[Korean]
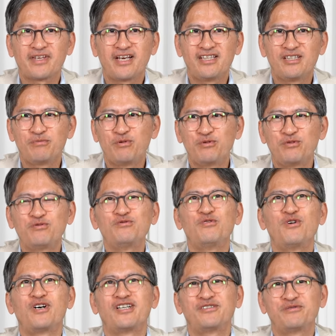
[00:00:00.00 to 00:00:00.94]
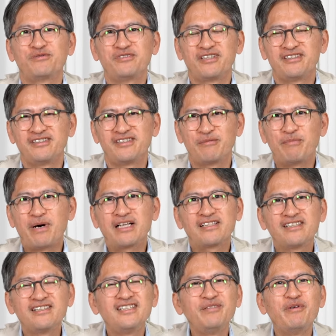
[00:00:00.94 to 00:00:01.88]
핸드폰으로 누워가지고. 근데 그때
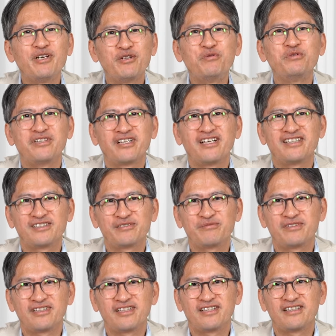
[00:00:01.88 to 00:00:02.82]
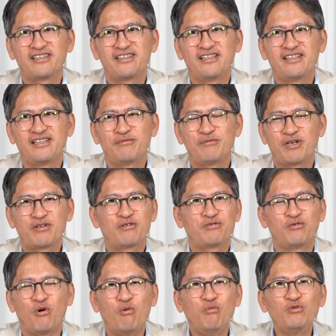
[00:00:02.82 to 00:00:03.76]
빡치는 이메일이 올 때가 있습니다. 막
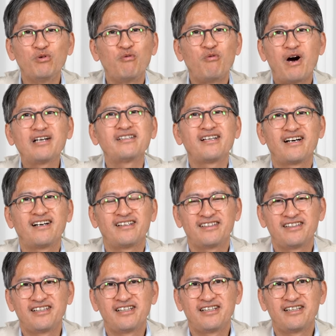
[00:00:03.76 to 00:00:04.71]
너무너무 황당한.